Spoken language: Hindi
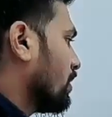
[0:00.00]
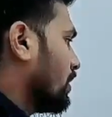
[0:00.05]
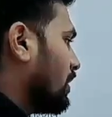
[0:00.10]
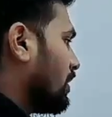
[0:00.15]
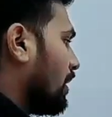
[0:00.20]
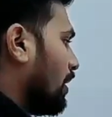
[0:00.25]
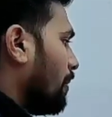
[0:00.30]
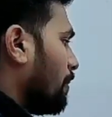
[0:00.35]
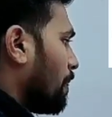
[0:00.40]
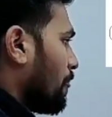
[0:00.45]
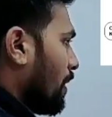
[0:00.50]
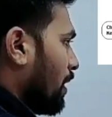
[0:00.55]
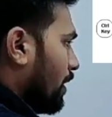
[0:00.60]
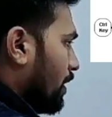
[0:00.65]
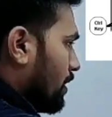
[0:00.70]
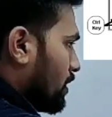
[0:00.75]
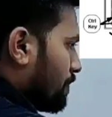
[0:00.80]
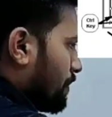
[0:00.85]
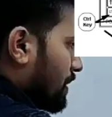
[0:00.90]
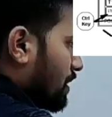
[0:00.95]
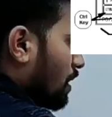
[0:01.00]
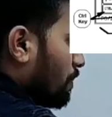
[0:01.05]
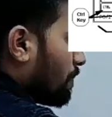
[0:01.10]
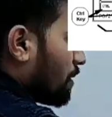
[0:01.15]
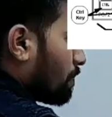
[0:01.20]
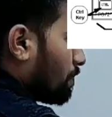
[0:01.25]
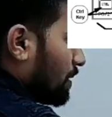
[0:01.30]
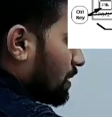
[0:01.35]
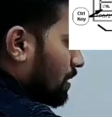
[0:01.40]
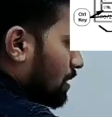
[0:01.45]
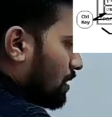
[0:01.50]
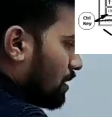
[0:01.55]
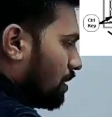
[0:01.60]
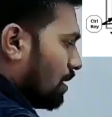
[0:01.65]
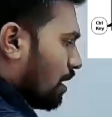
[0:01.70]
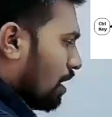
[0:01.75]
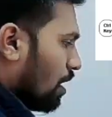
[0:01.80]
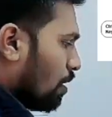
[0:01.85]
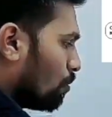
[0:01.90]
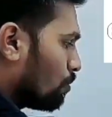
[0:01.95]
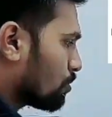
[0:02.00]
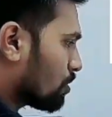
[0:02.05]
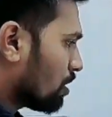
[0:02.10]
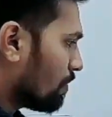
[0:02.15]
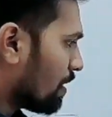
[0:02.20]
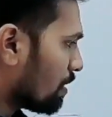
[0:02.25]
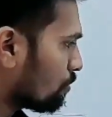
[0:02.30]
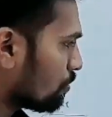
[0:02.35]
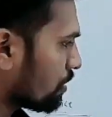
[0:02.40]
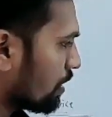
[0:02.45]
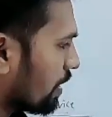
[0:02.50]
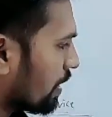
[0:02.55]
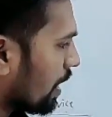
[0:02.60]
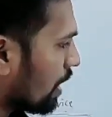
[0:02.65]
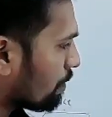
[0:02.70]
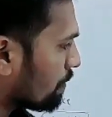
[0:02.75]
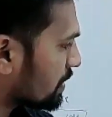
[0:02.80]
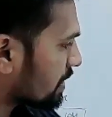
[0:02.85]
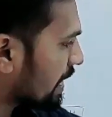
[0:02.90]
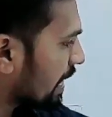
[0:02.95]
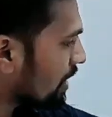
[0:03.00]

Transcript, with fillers: ठीक है स्पेशल पर्पस की उसके बाद होता है यहाँ पर